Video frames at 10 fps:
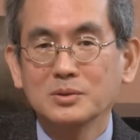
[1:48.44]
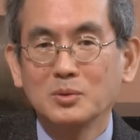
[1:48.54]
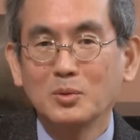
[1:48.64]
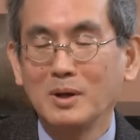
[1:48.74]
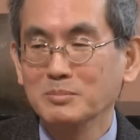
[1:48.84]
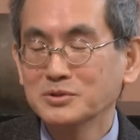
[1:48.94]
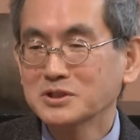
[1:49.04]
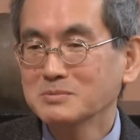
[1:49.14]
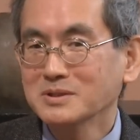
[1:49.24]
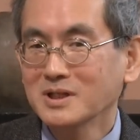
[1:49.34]
ほら水
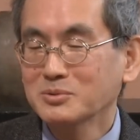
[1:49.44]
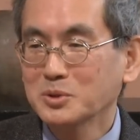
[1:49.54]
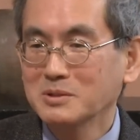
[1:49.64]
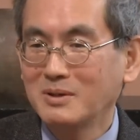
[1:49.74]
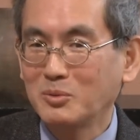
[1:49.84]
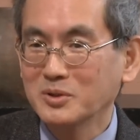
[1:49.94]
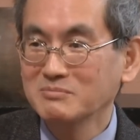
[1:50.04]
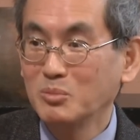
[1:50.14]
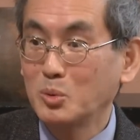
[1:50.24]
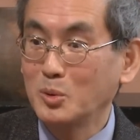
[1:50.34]
島さんといえばこう
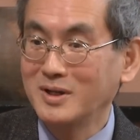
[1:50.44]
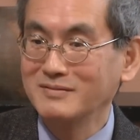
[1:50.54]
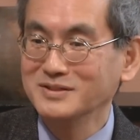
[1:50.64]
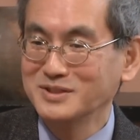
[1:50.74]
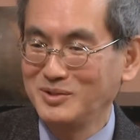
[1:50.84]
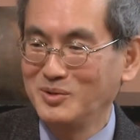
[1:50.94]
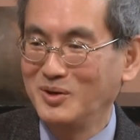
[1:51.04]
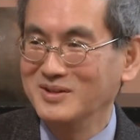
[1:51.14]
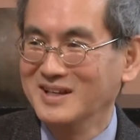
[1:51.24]
陰謀論なんですけど